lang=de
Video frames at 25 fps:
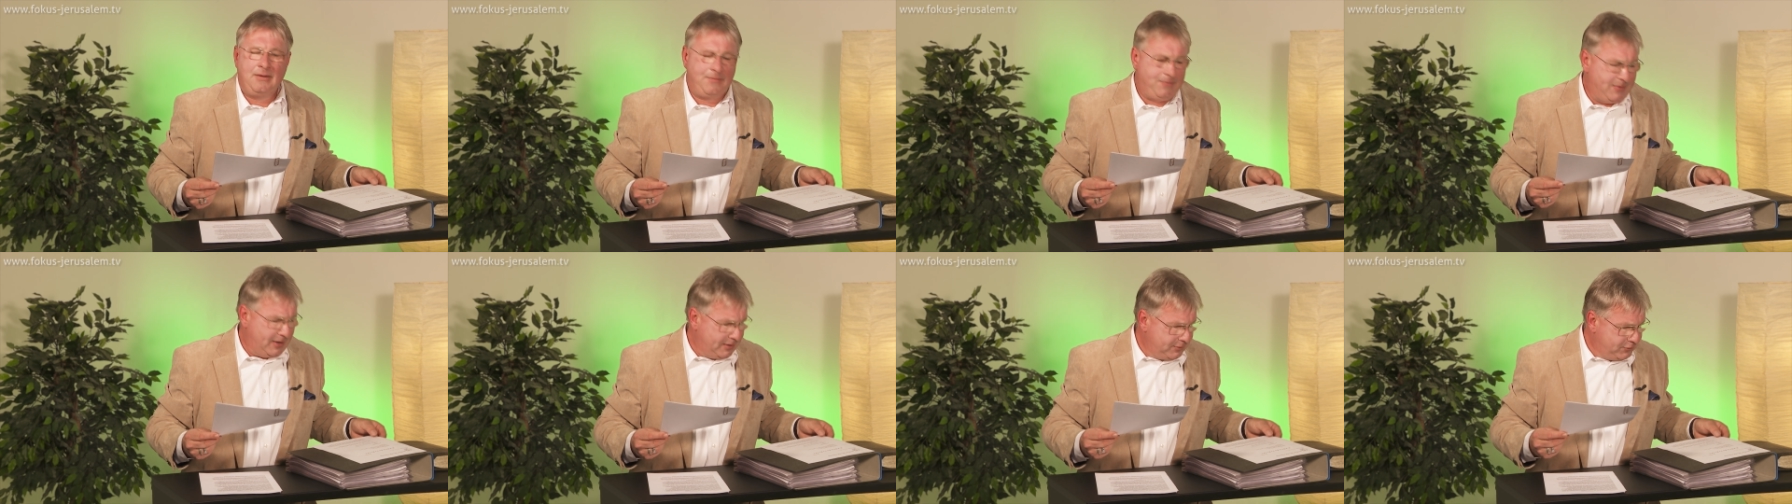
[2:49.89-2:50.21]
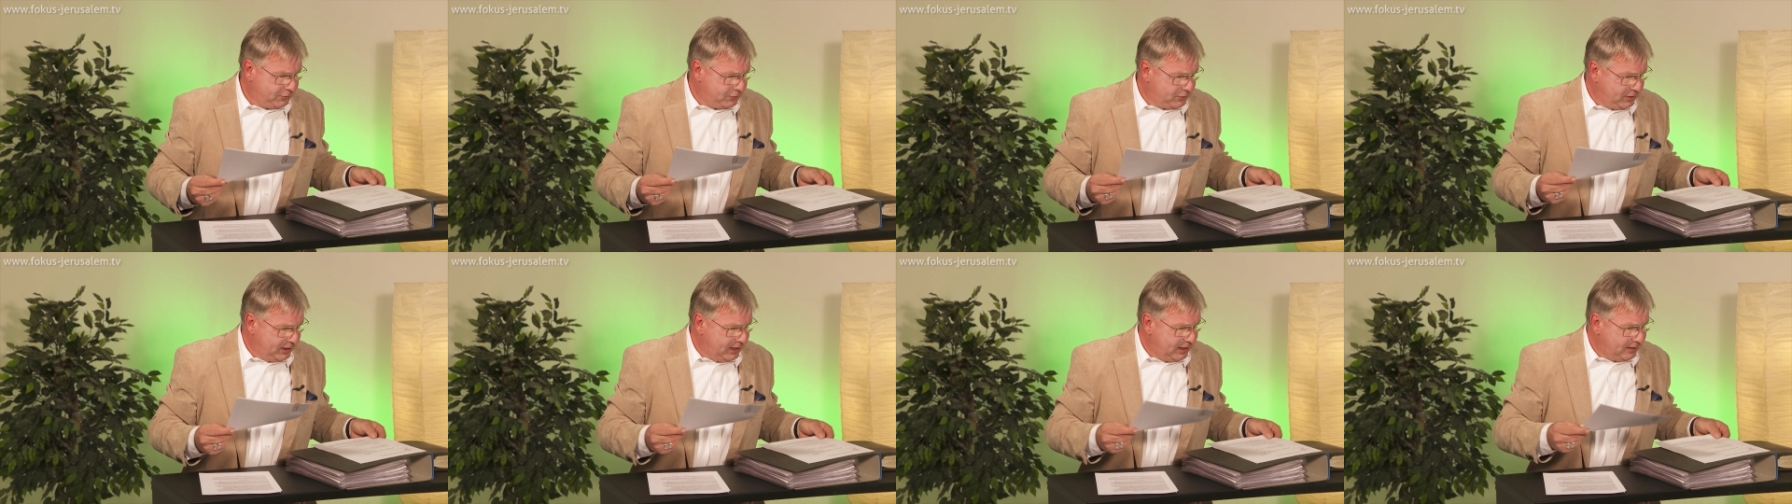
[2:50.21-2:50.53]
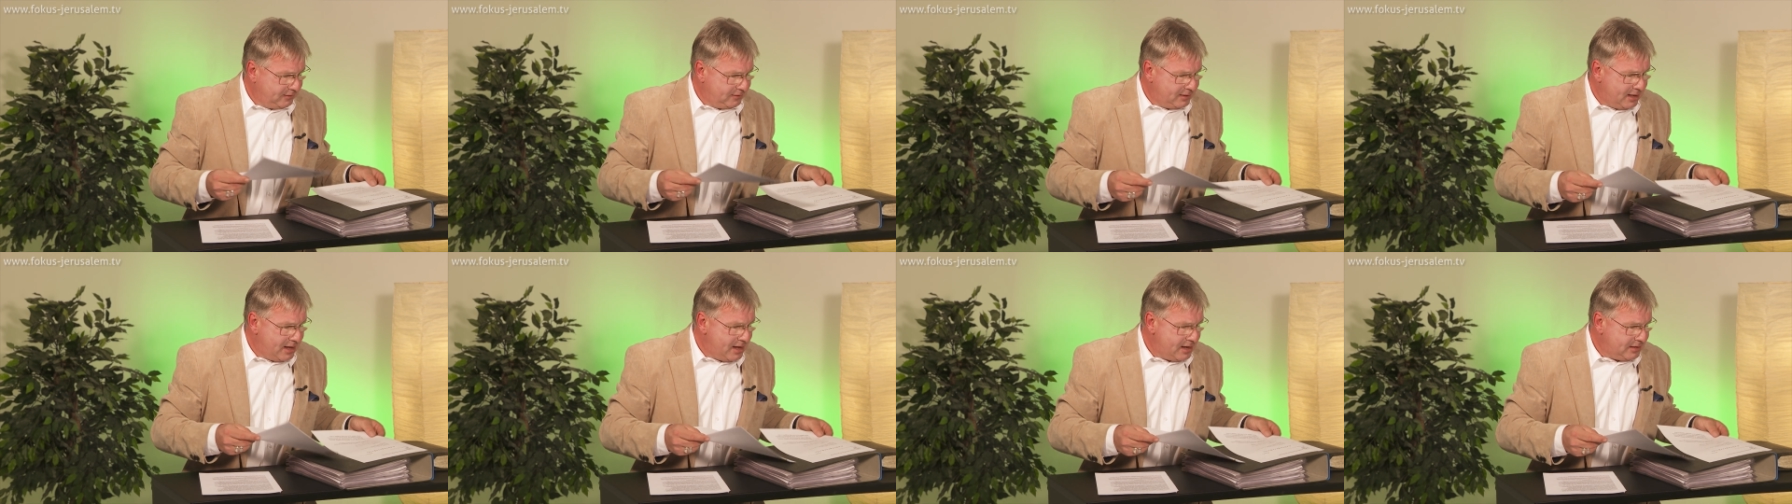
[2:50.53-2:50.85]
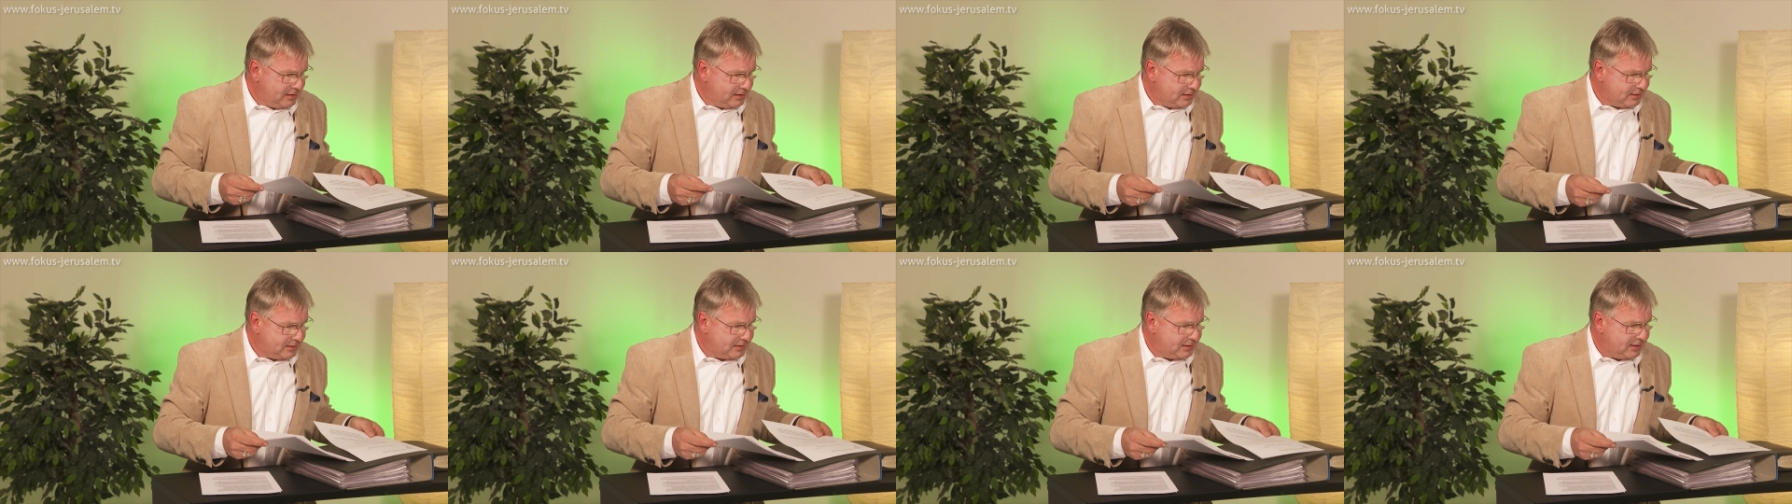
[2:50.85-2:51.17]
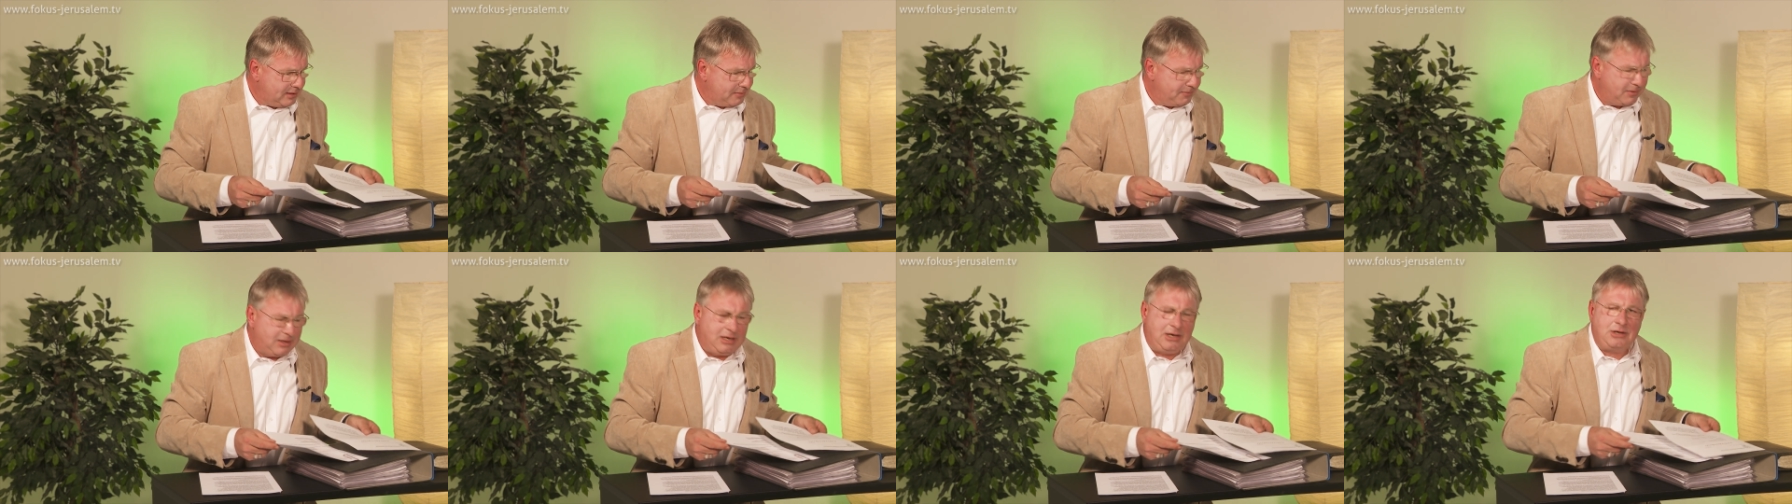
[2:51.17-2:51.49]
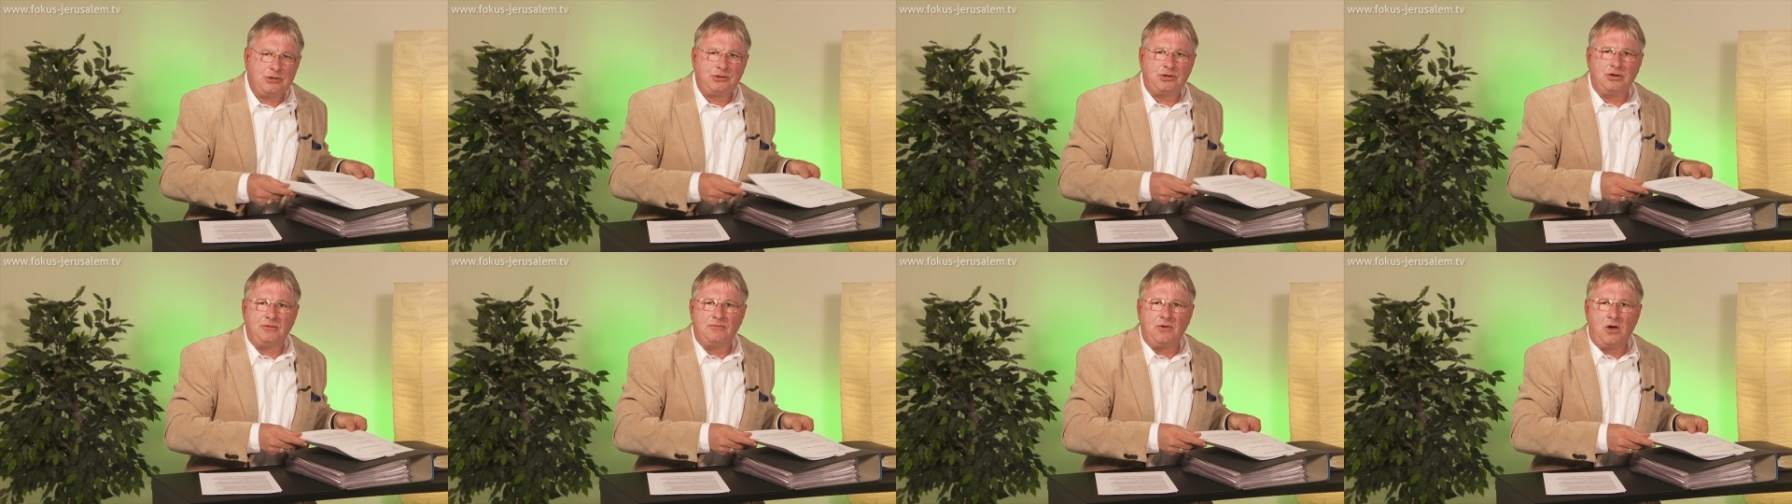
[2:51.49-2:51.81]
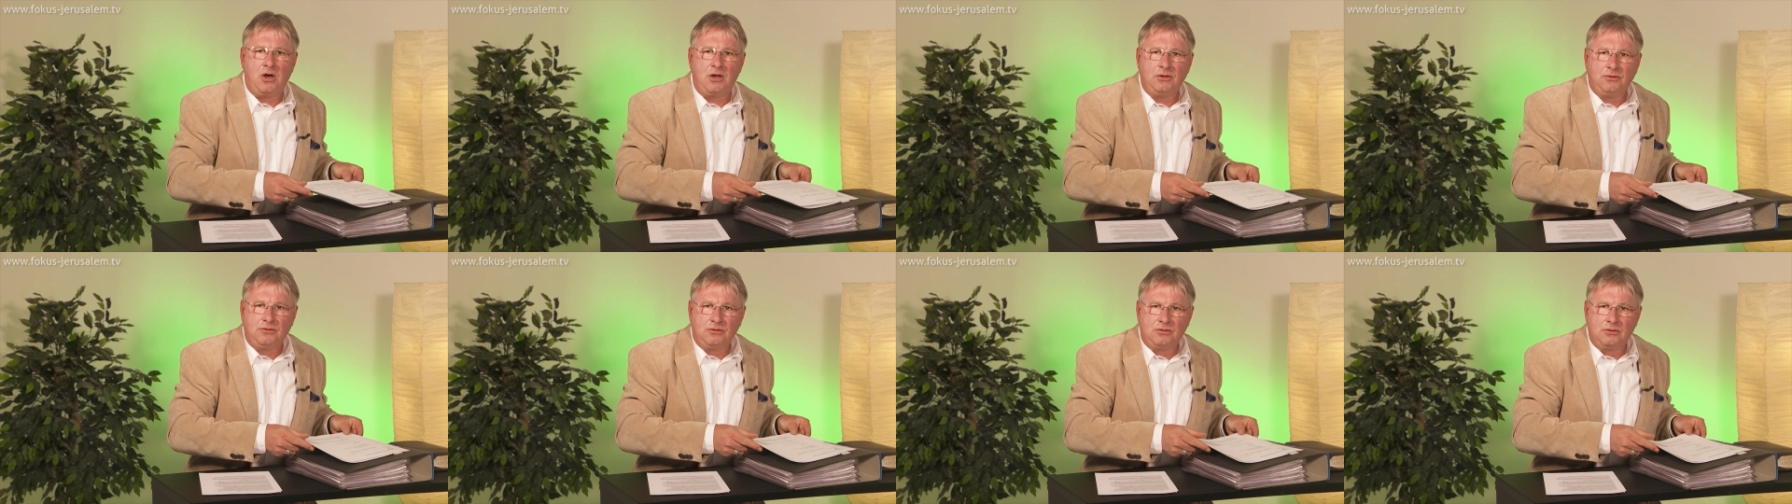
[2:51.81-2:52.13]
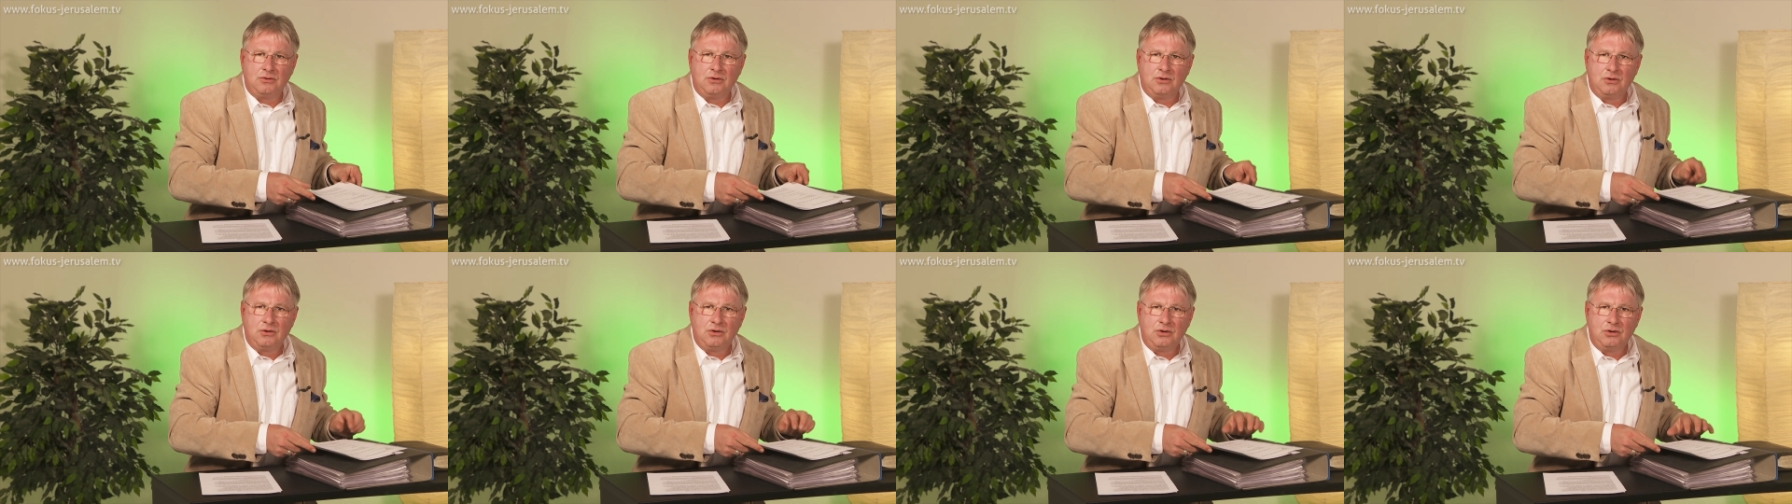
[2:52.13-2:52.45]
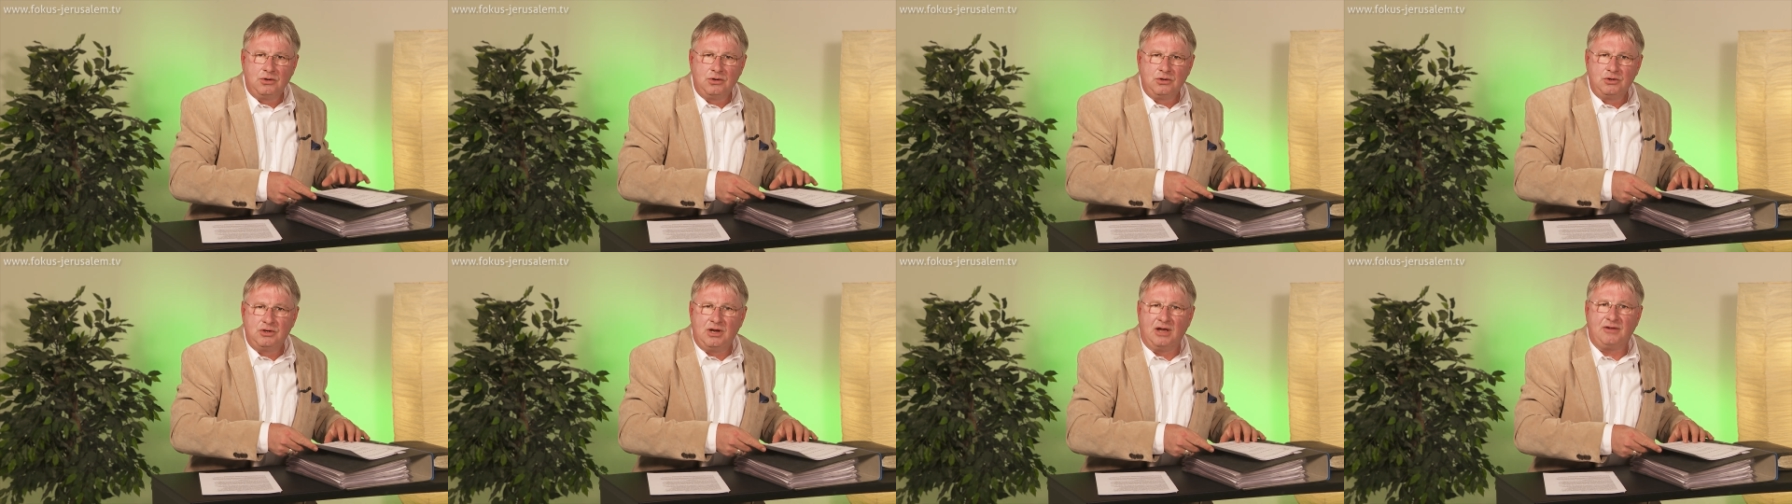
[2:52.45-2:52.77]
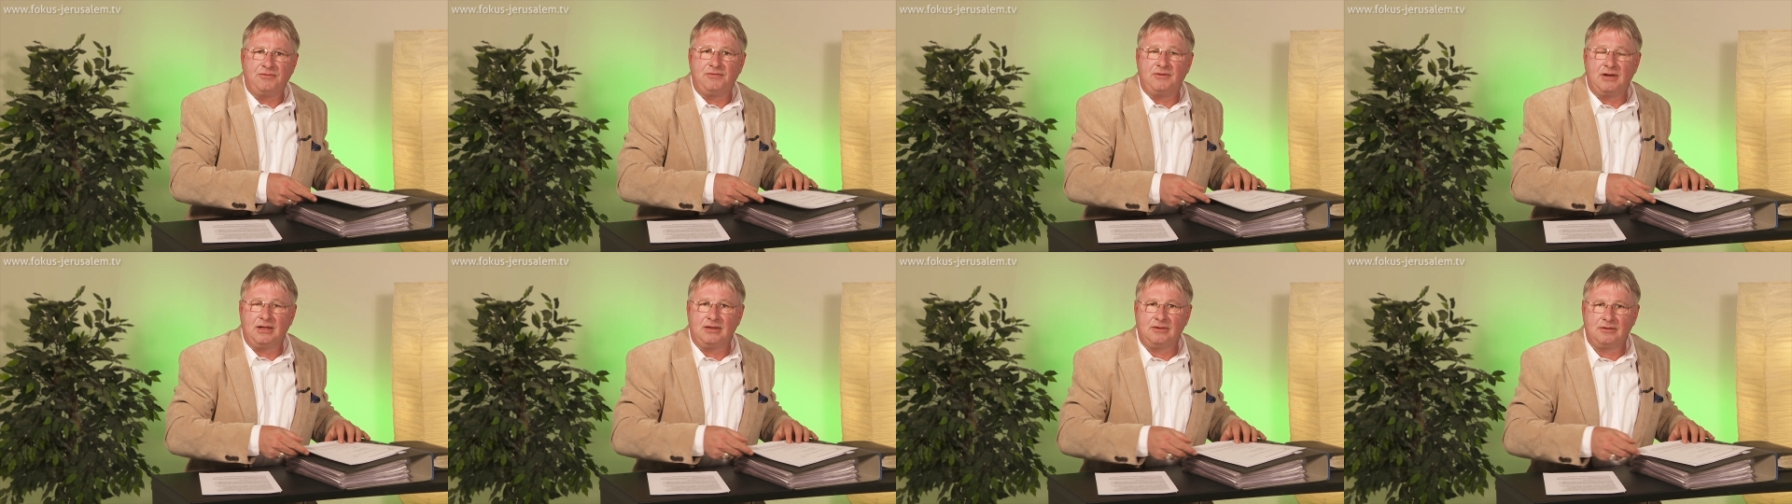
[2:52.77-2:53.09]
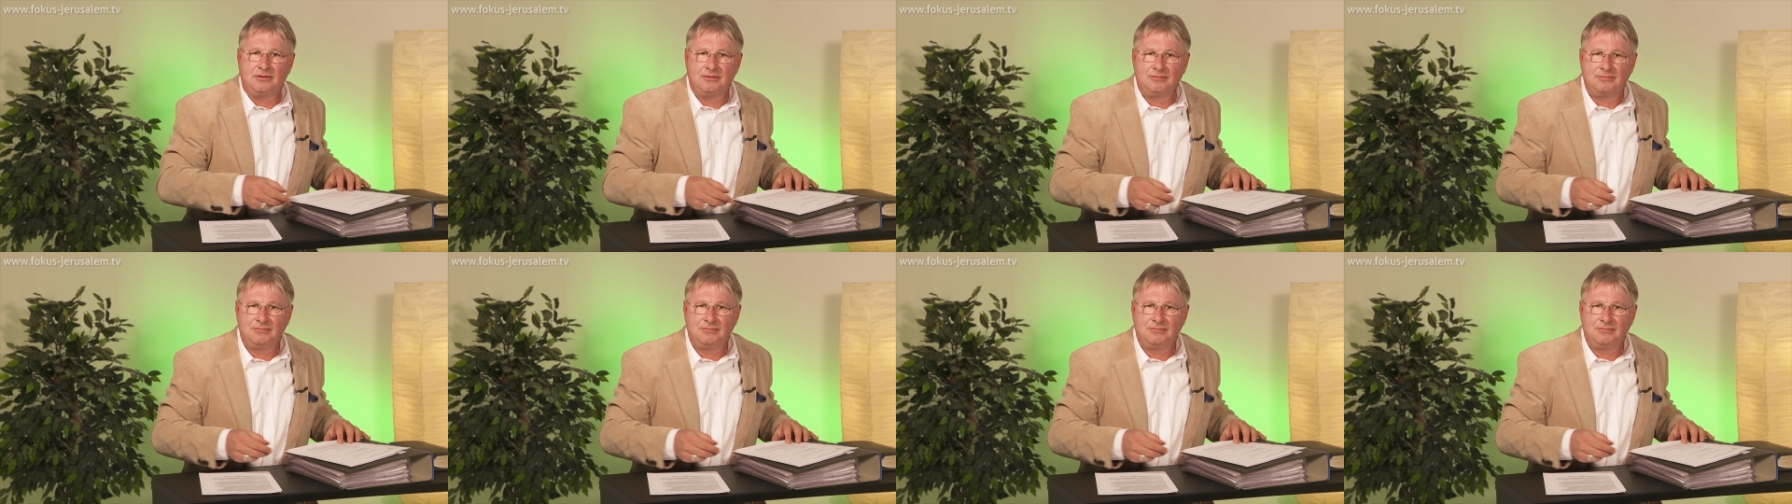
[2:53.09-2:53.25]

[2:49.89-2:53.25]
dann steht da das hebräische Wort Schafat.